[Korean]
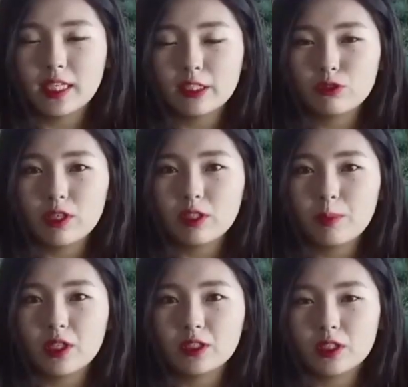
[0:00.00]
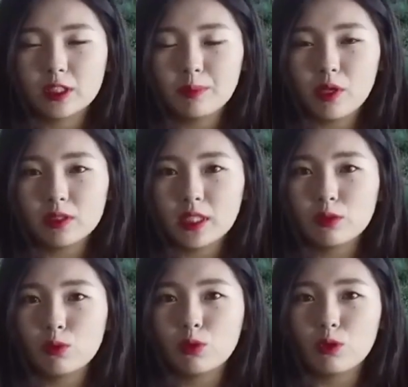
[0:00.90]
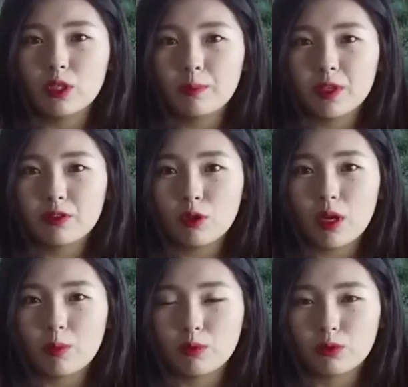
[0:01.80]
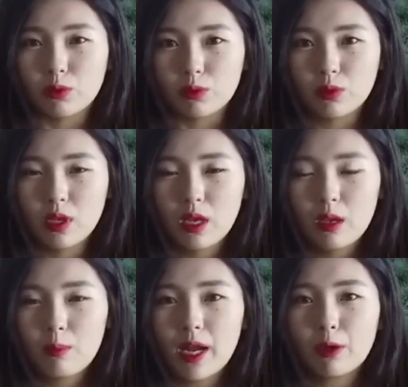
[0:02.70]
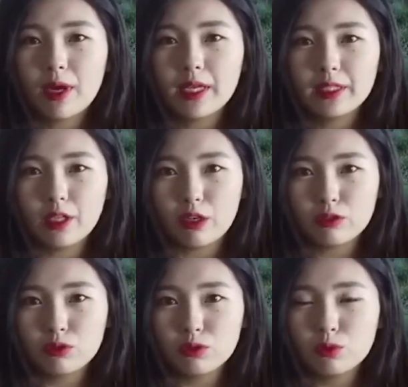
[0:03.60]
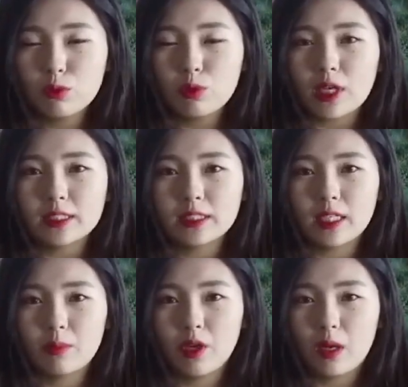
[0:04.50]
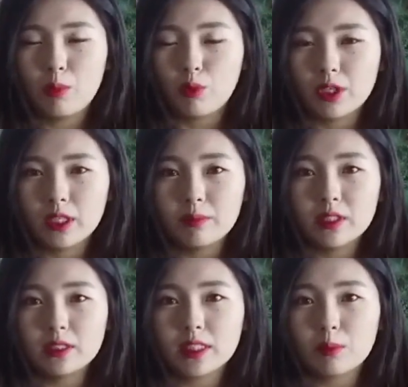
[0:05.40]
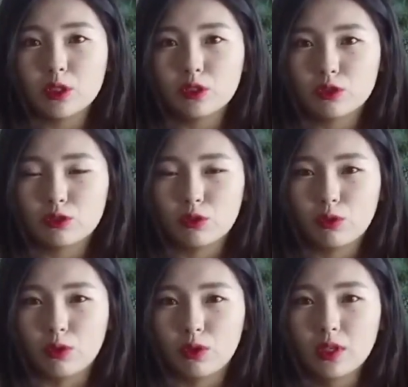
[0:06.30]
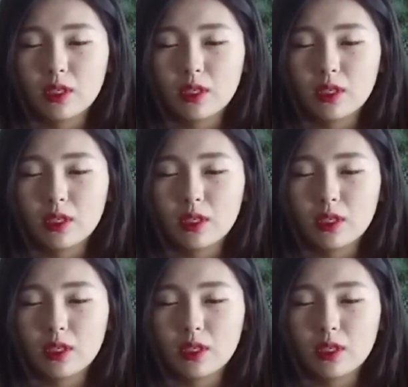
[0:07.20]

제주에서 펼쳐진 평창동계올림픽 성화봉송, 말과 해녀, 수중로봇까지 참여한 보기 힘든 장면 연출로